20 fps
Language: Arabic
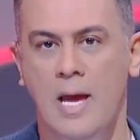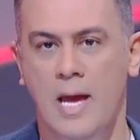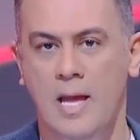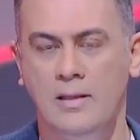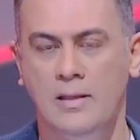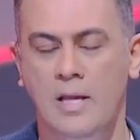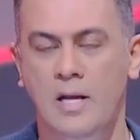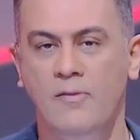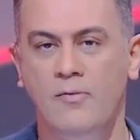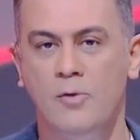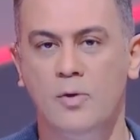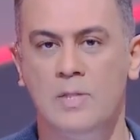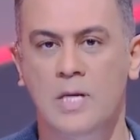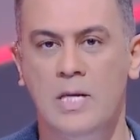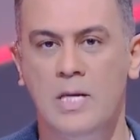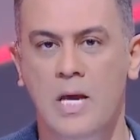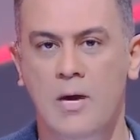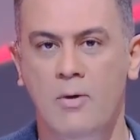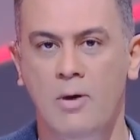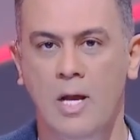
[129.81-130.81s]

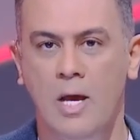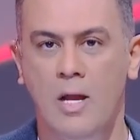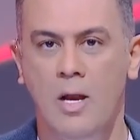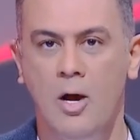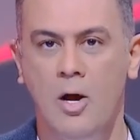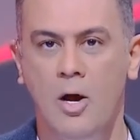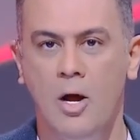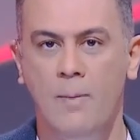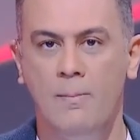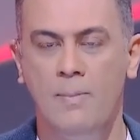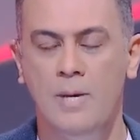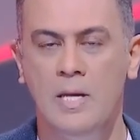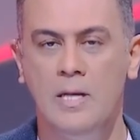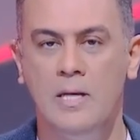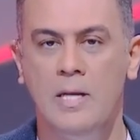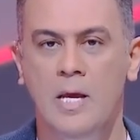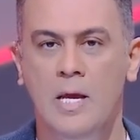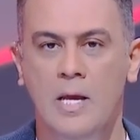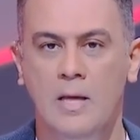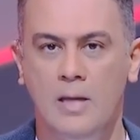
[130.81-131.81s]
التنافسيه والعلاقه
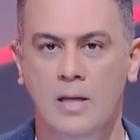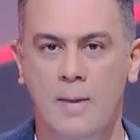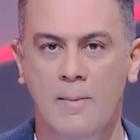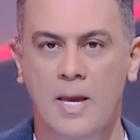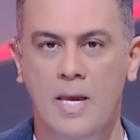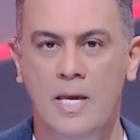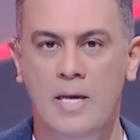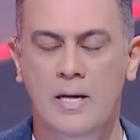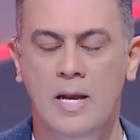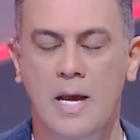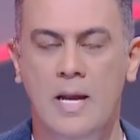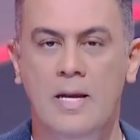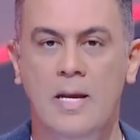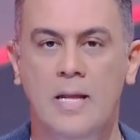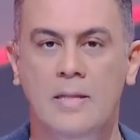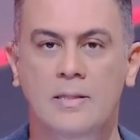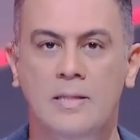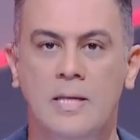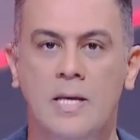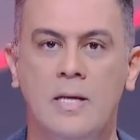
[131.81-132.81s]
بين جماهير
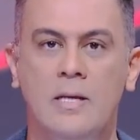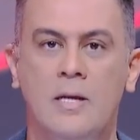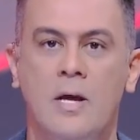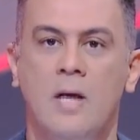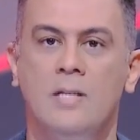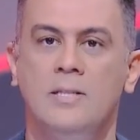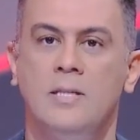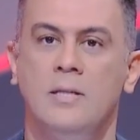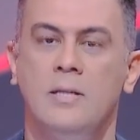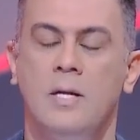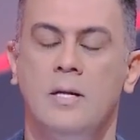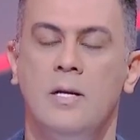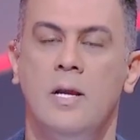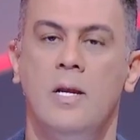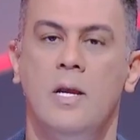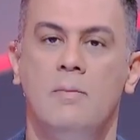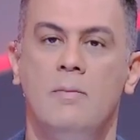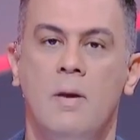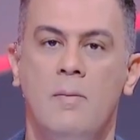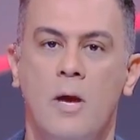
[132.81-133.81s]
الناديين خاصه
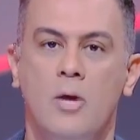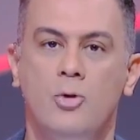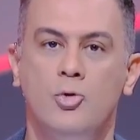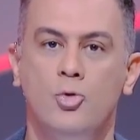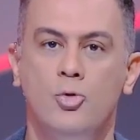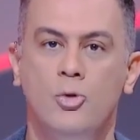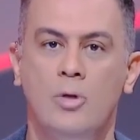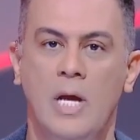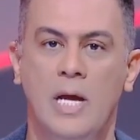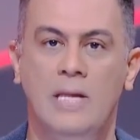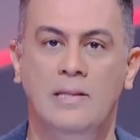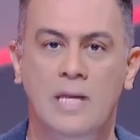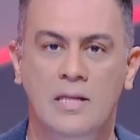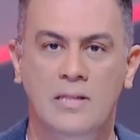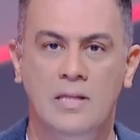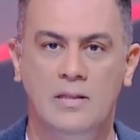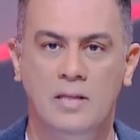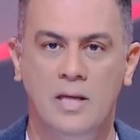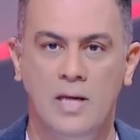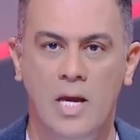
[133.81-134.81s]
ان امام عاشور
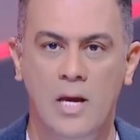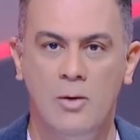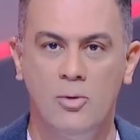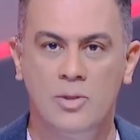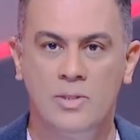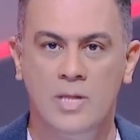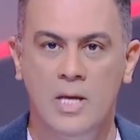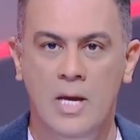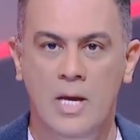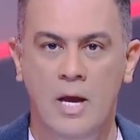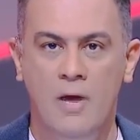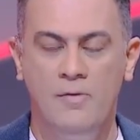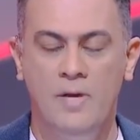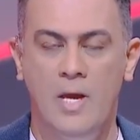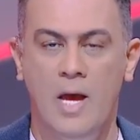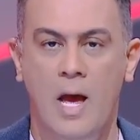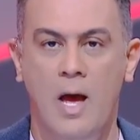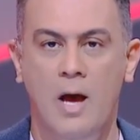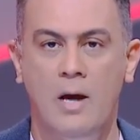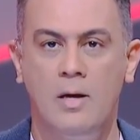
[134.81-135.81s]
اعتاد التجاوز
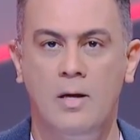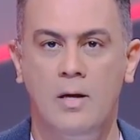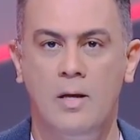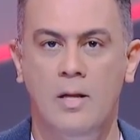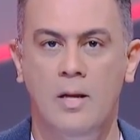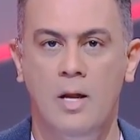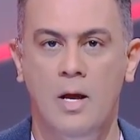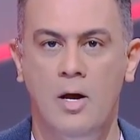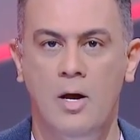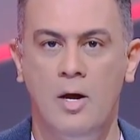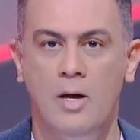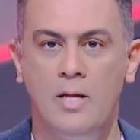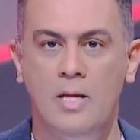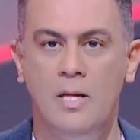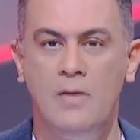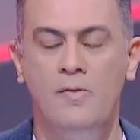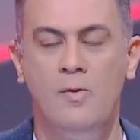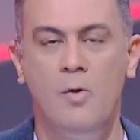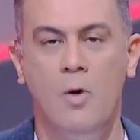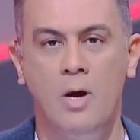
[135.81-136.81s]
في حق
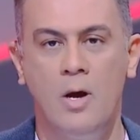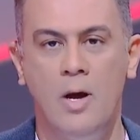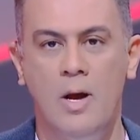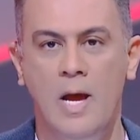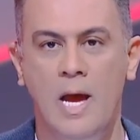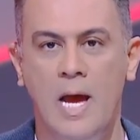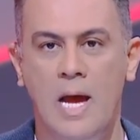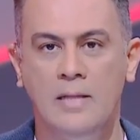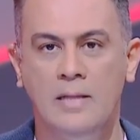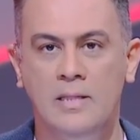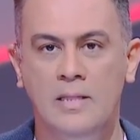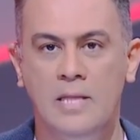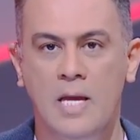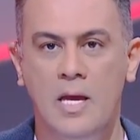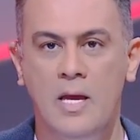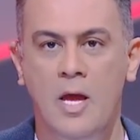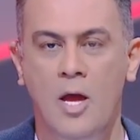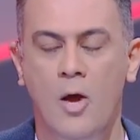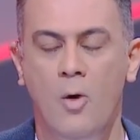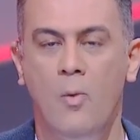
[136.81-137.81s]
الاخرين في وقائع
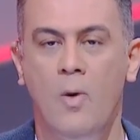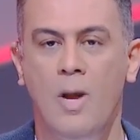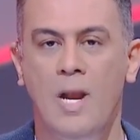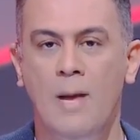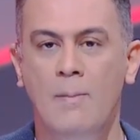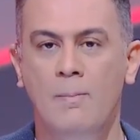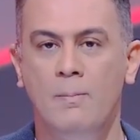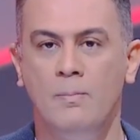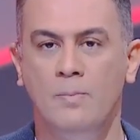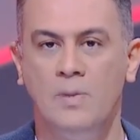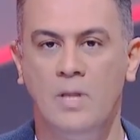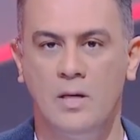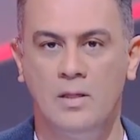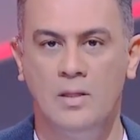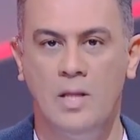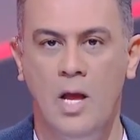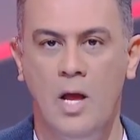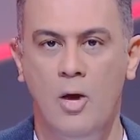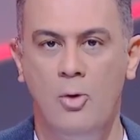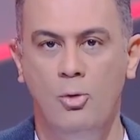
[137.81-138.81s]
عديده ولم
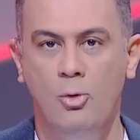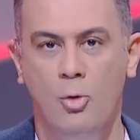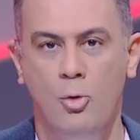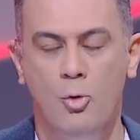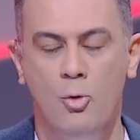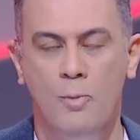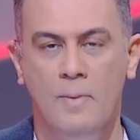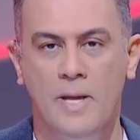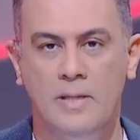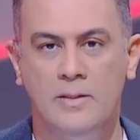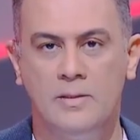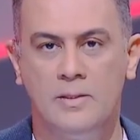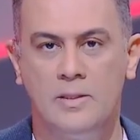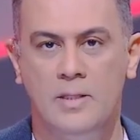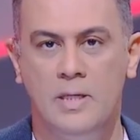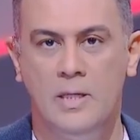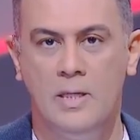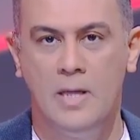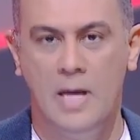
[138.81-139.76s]
تردعه العقوبات